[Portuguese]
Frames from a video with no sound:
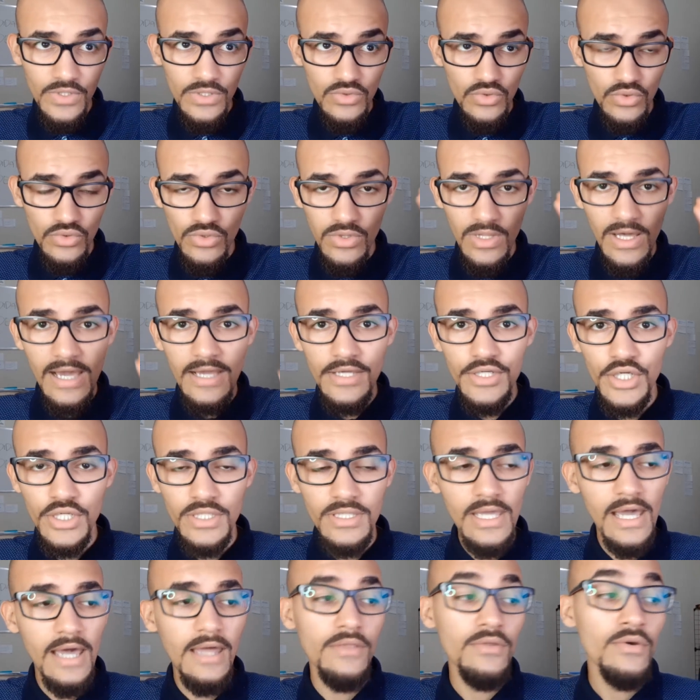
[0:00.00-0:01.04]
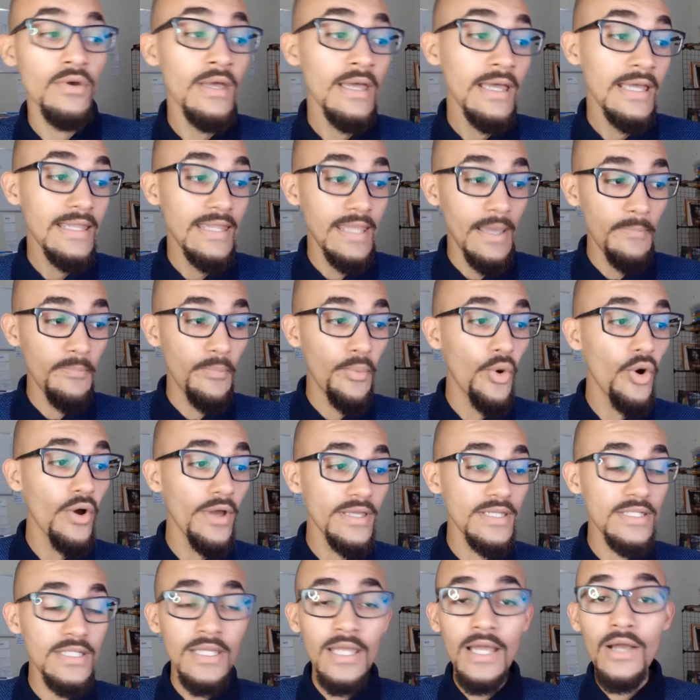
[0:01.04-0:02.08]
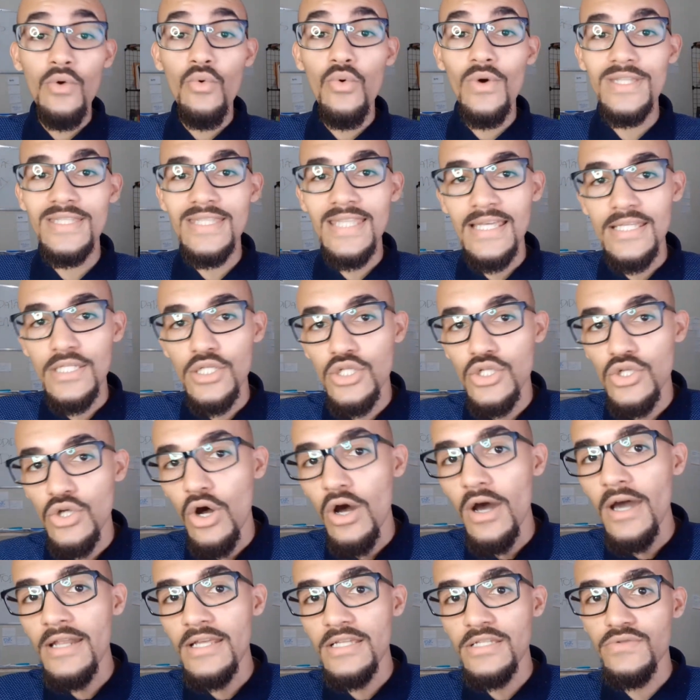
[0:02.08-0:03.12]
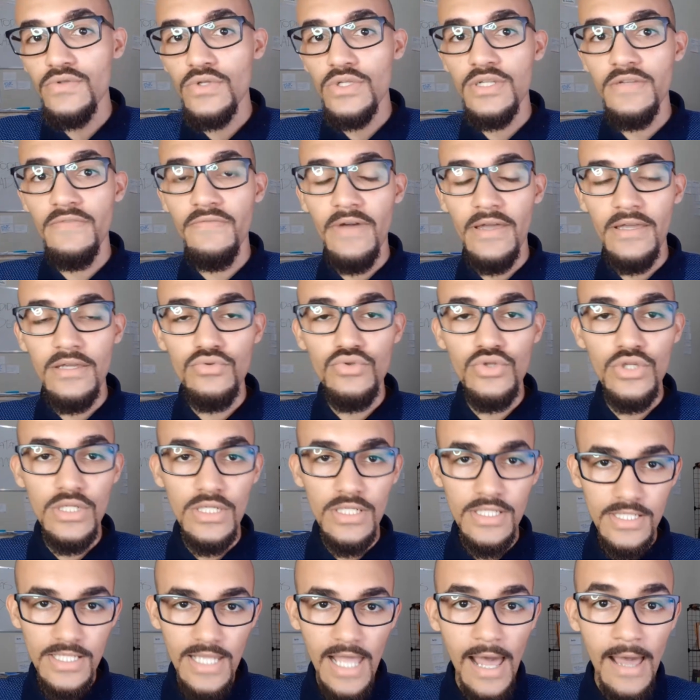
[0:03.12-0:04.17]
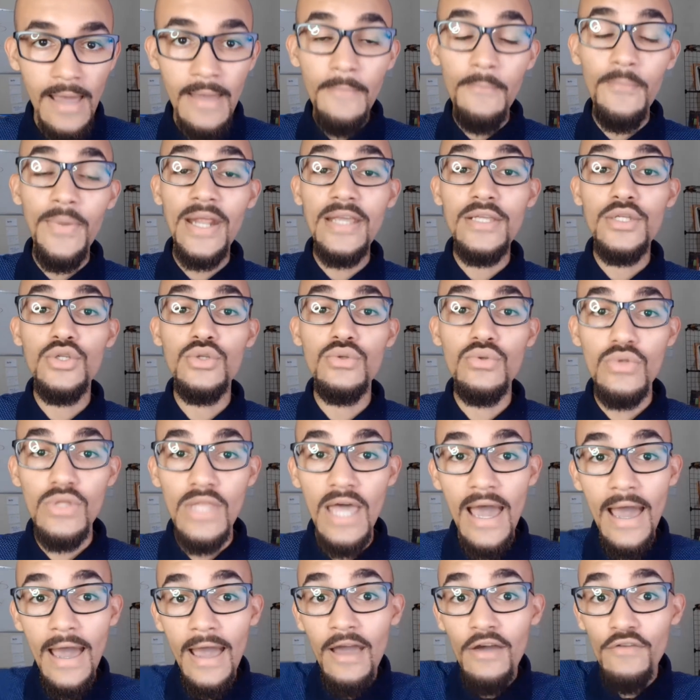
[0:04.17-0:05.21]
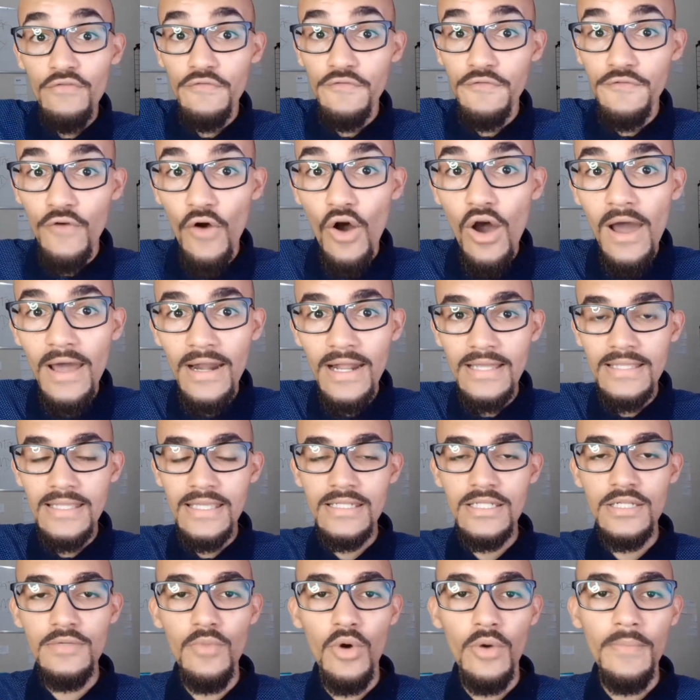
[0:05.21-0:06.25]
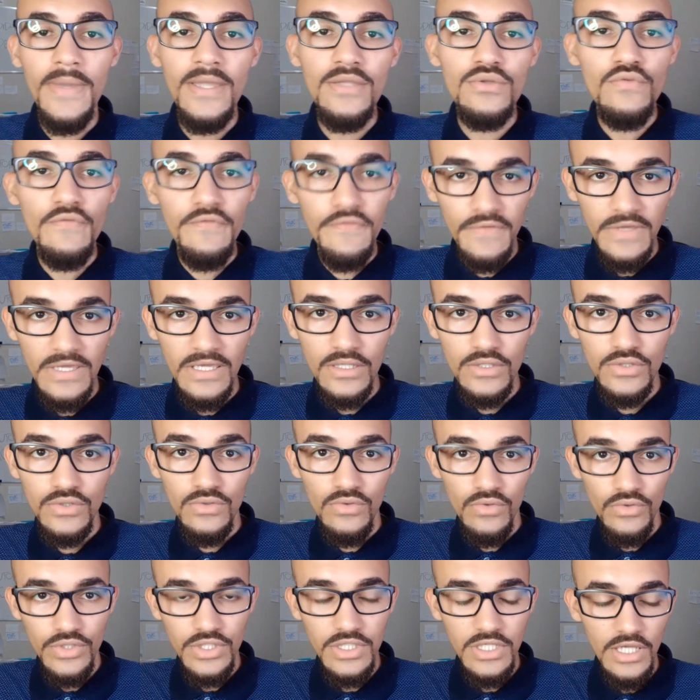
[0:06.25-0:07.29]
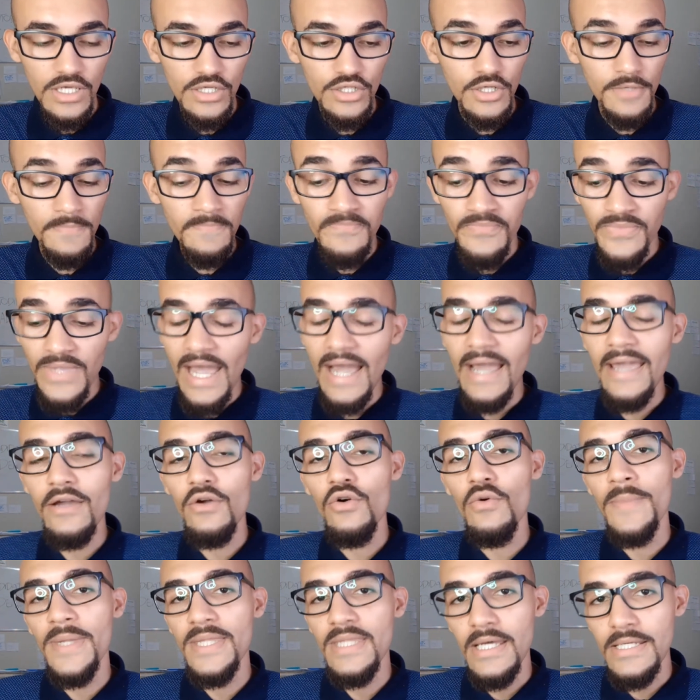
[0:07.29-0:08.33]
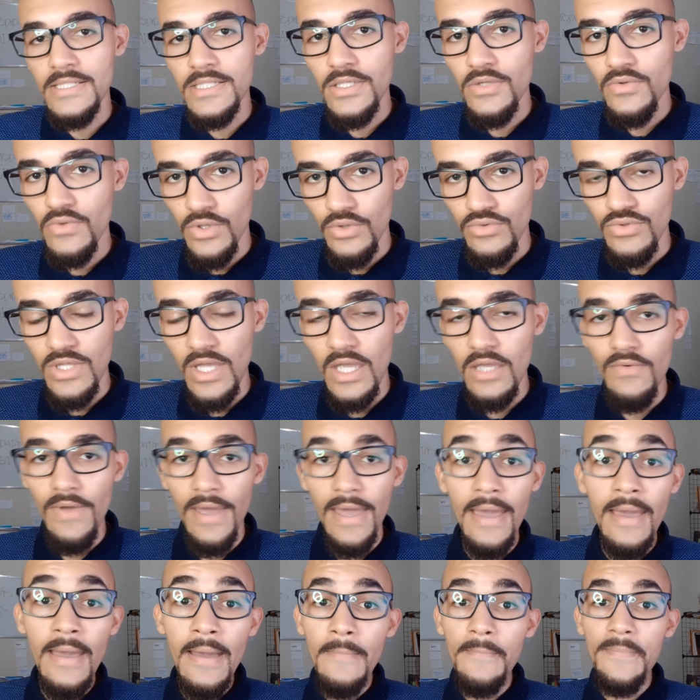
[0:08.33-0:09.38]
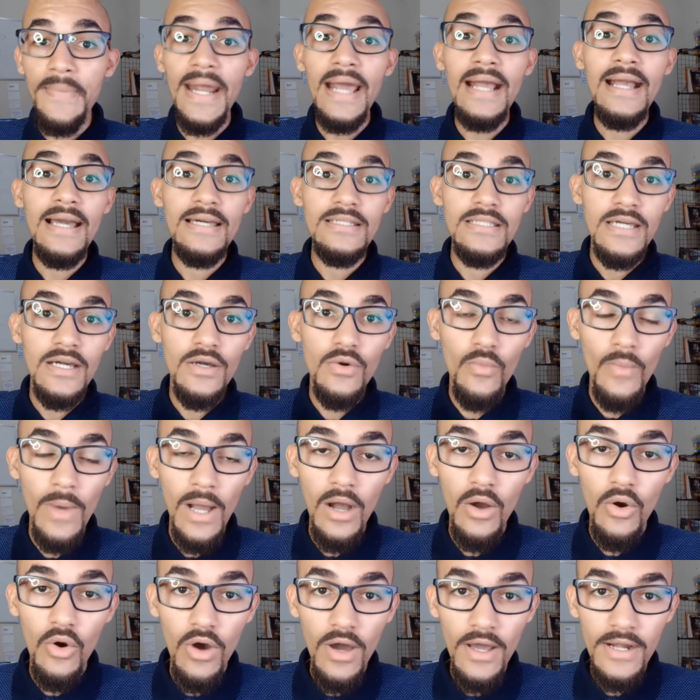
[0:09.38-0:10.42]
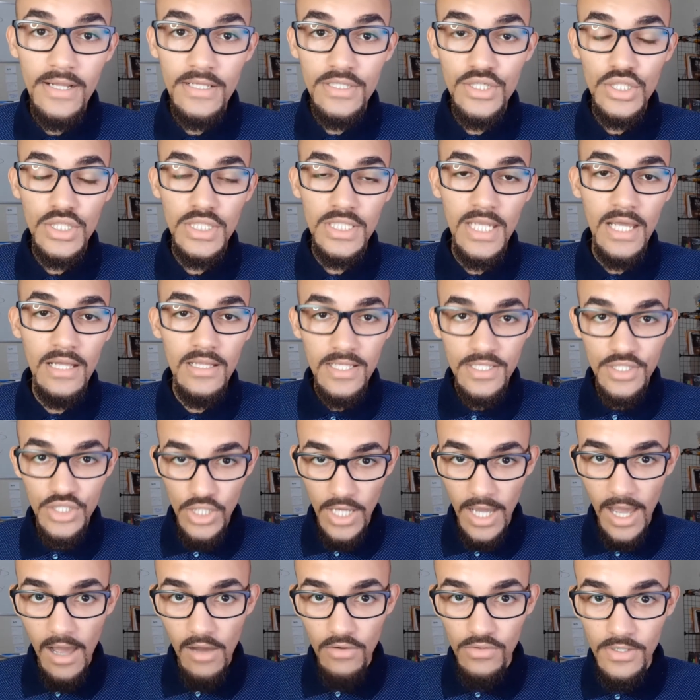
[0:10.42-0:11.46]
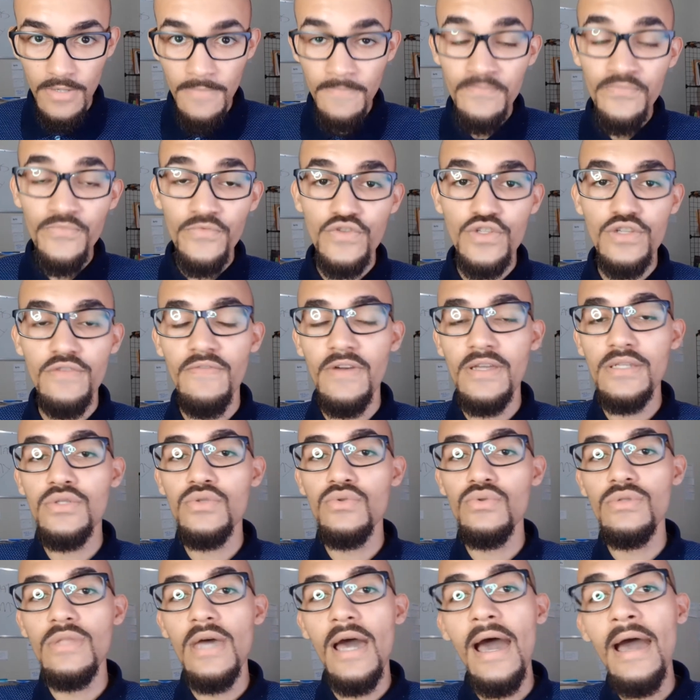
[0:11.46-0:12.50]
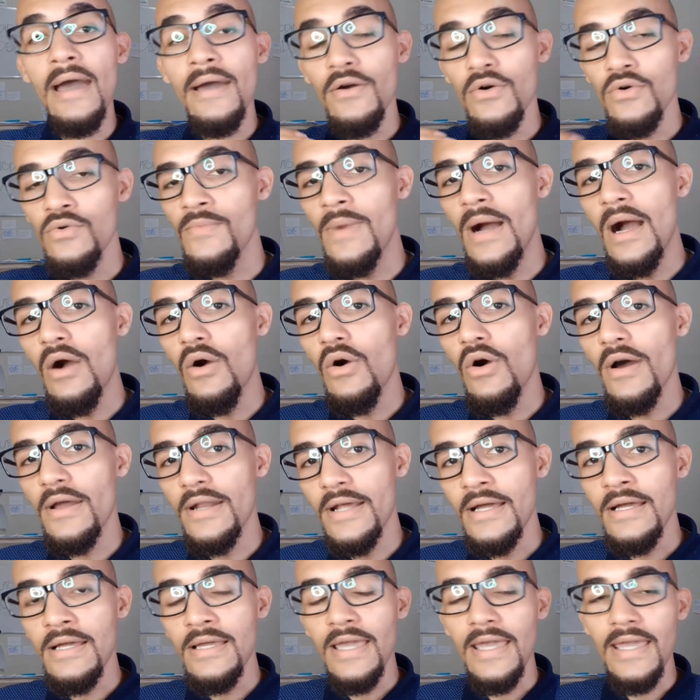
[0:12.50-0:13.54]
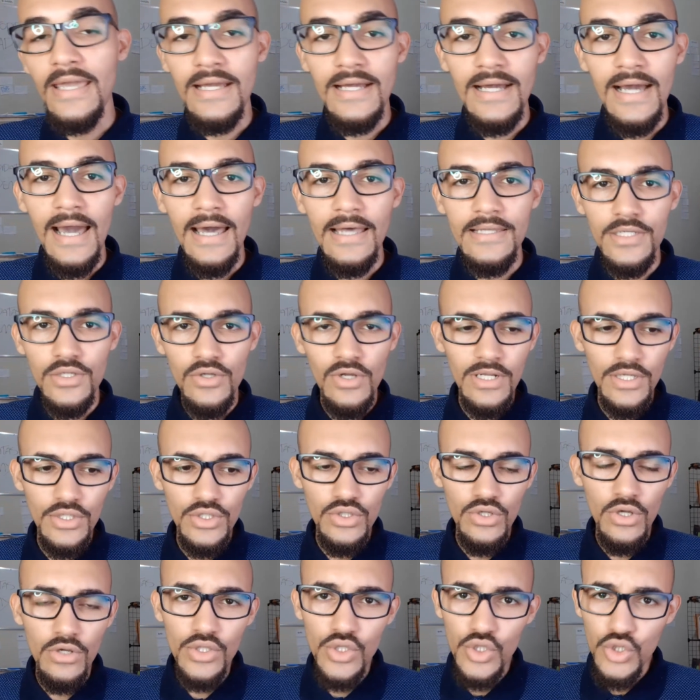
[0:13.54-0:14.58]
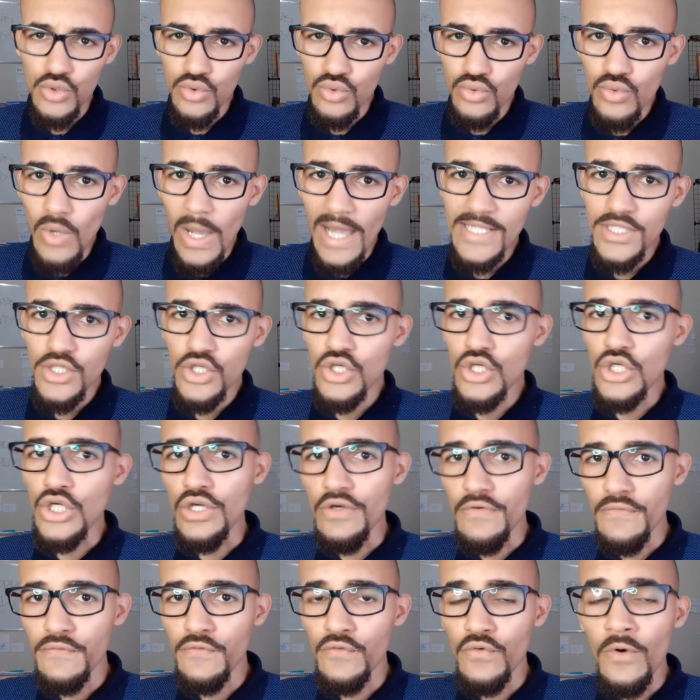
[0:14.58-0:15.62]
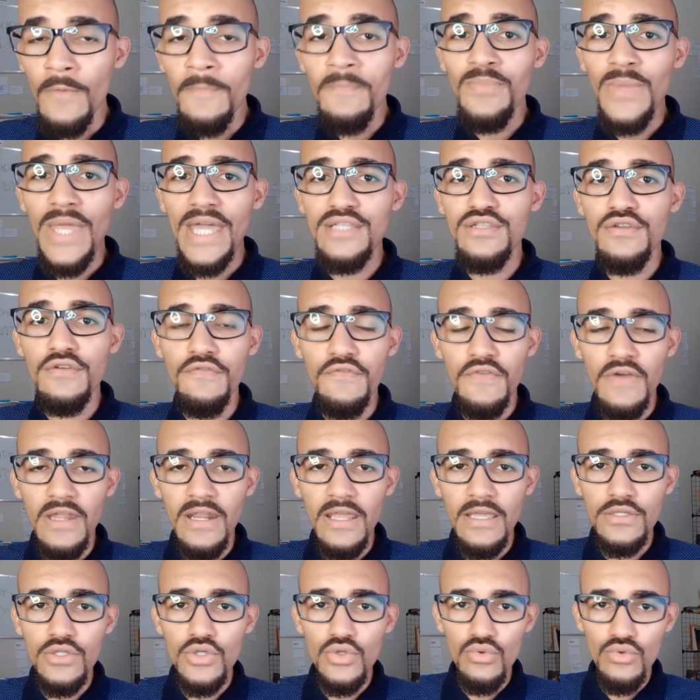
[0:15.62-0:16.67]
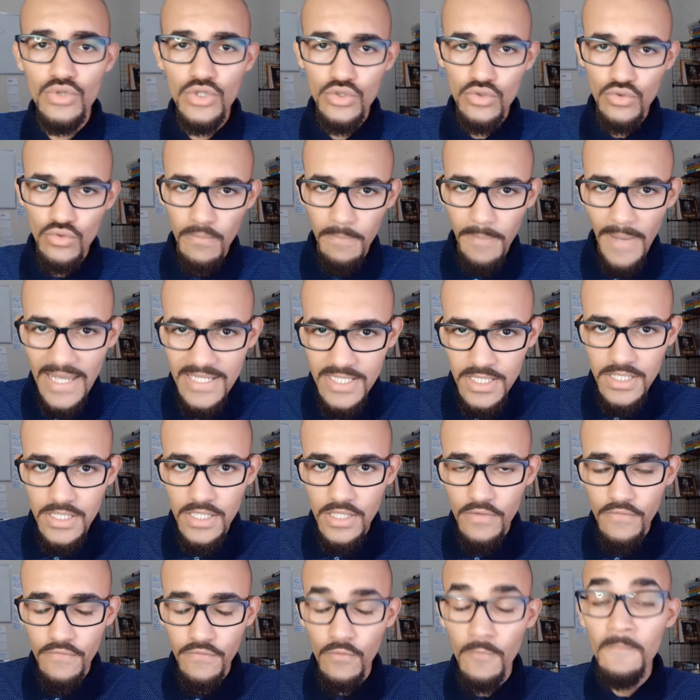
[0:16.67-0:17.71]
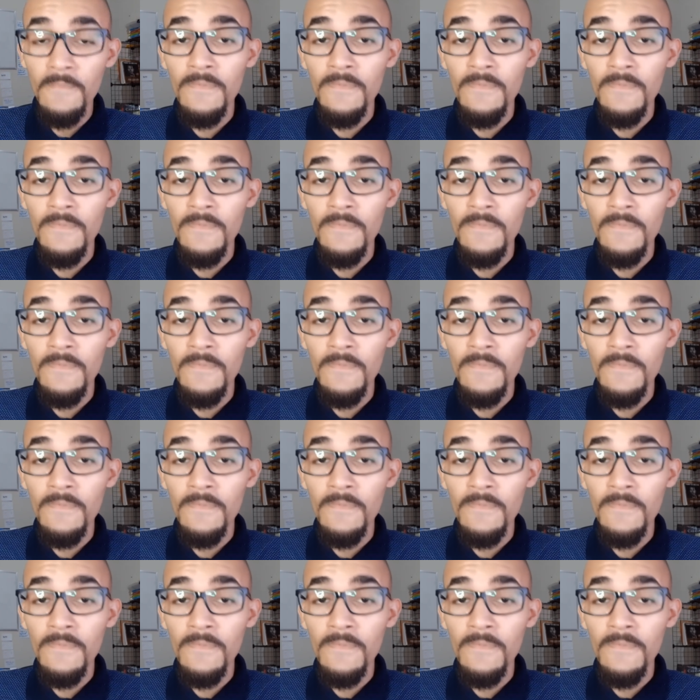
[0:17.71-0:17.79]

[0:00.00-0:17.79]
Tudo lá agendado. Depois, quantas horas você vai utilizar para estudar fora desse momento fixo. Ou seja, a recomendação que eu tenho é para cada uma hora de sala de aula, você vai estudar uma hora em casa. Olha só, estudo ativo é diferente do estudo passivo.